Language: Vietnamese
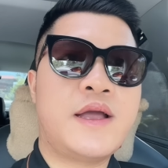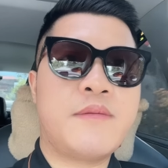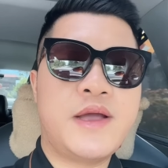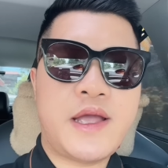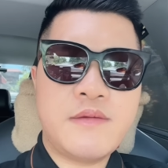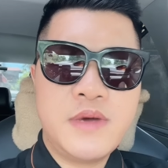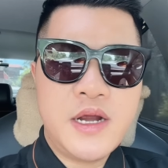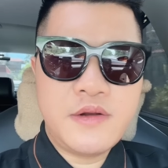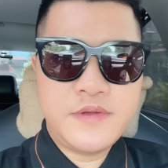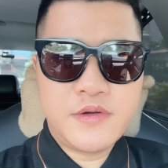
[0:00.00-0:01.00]
Em ấy
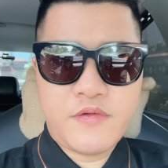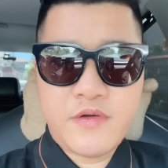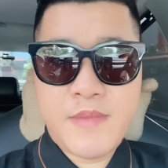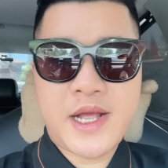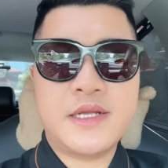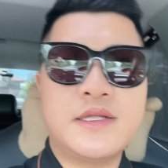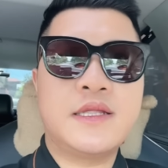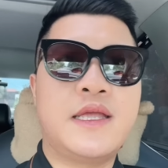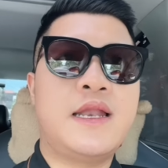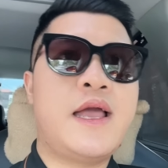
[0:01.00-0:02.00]
20, những cổ phiếu mạnh thì
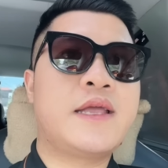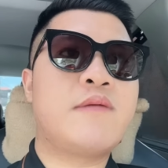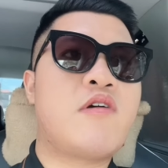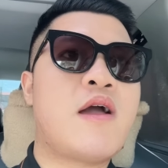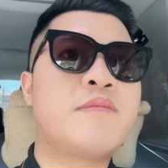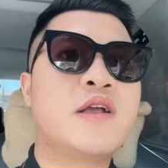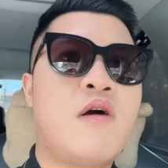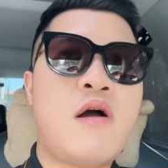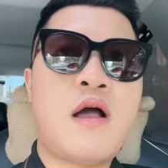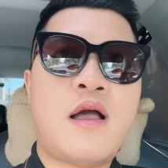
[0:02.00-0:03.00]
tỷ lệ anh em có ăn mới
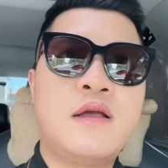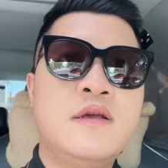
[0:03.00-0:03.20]
có.